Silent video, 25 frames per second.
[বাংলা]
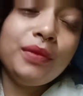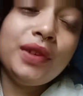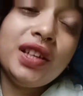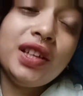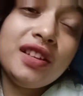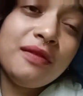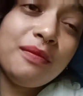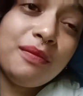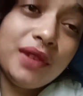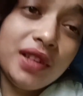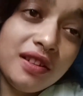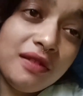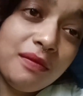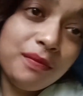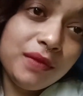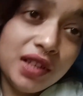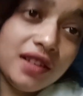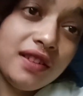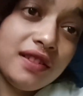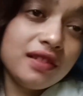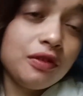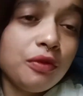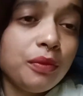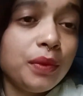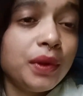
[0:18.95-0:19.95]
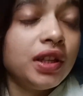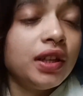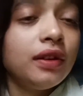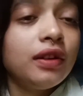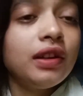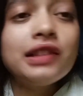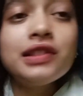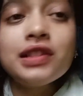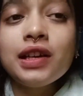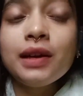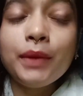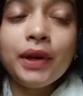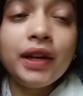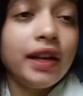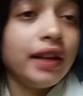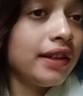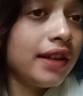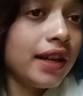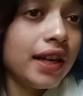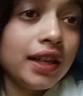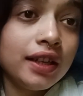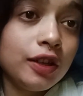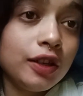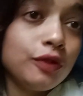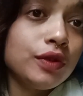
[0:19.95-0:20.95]
প্লিজ প্লিজ প্লিজ তোমাদের কাছে আমার
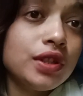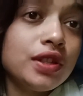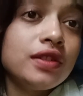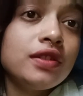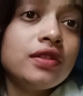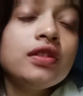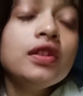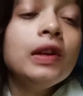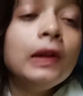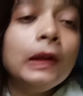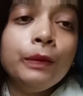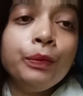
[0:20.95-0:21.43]
এটাই রিকোয়েস্ট